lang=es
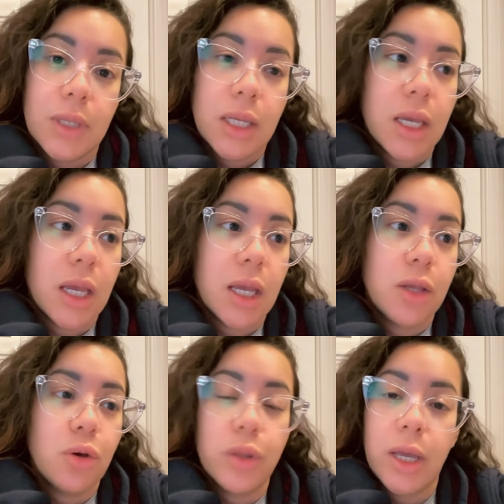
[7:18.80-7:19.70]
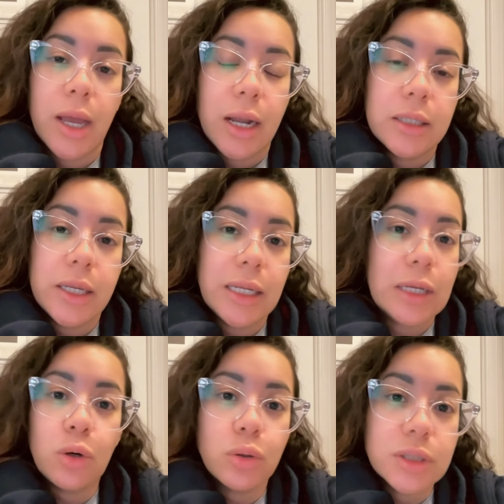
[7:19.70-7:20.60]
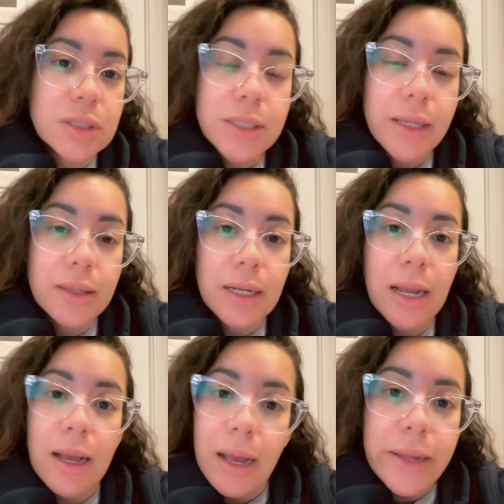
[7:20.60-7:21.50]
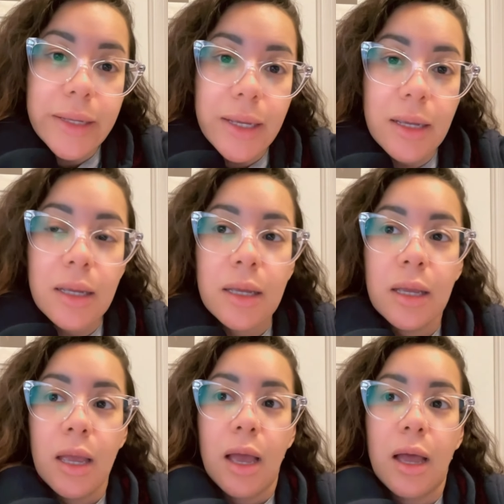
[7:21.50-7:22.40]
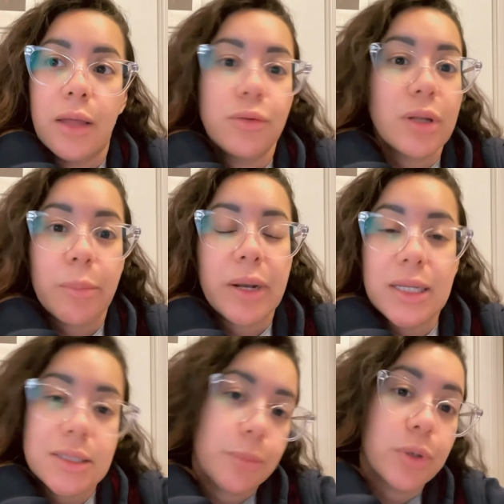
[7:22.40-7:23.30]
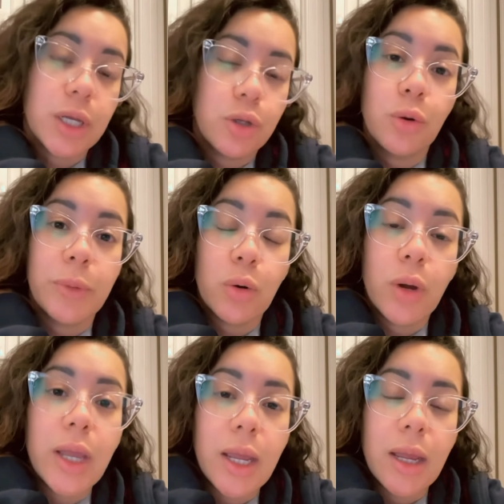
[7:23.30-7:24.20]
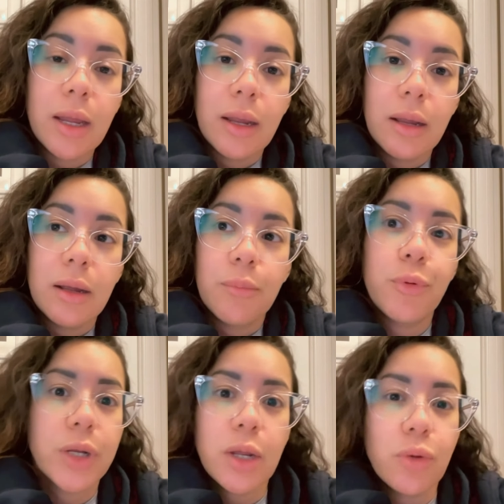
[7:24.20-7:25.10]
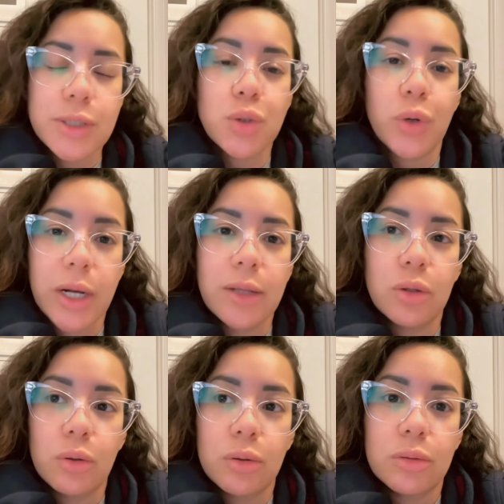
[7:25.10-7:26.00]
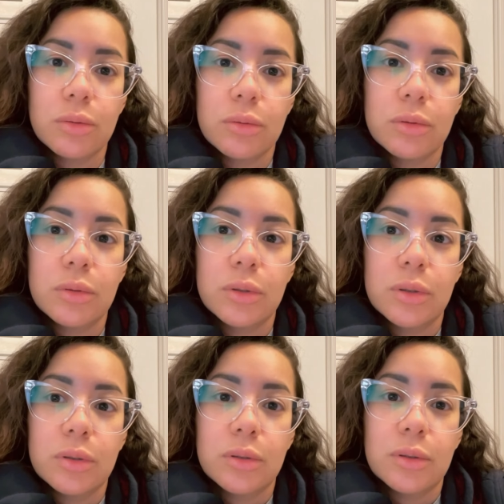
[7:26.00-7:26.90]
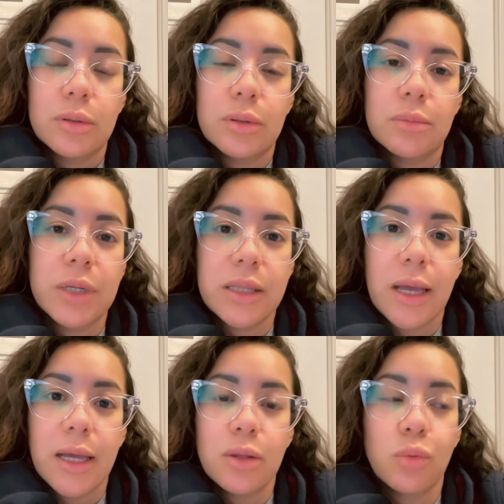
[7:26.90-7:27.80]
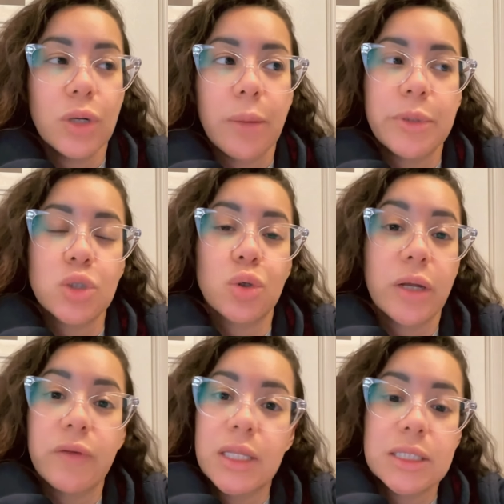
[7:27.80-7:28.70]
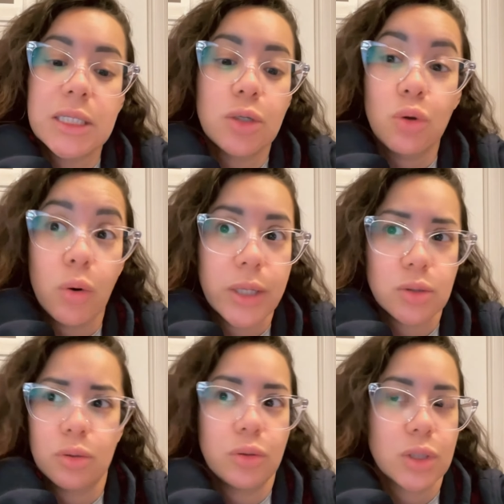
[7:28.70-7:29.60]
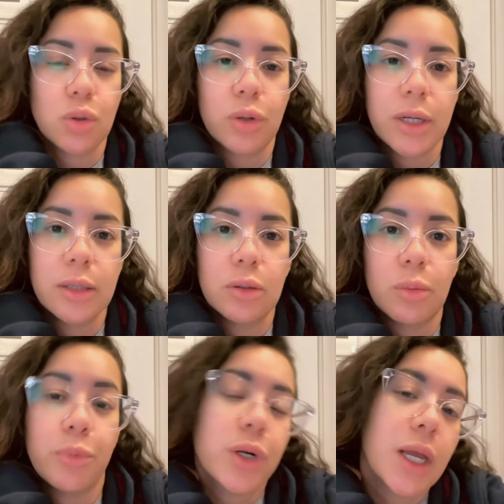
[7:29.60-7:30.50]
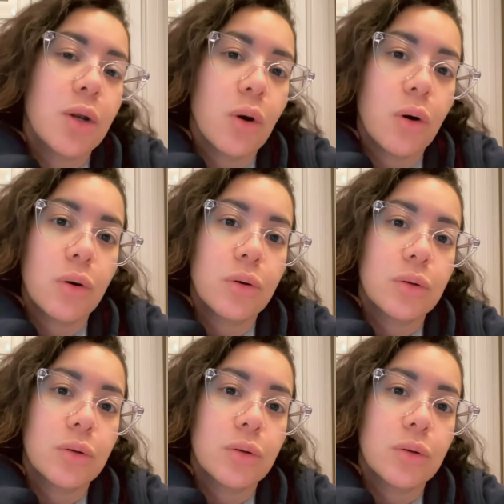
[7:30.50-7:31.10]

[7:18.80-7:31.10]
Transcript: Que yo deje a alguien inconsciente en la calle ah, de una paliza porque yo me enojé. ¿Por qué no es correcto? ¿Verdad? Una persona va a decir, no, eso no es correcto. ¿Por qué no?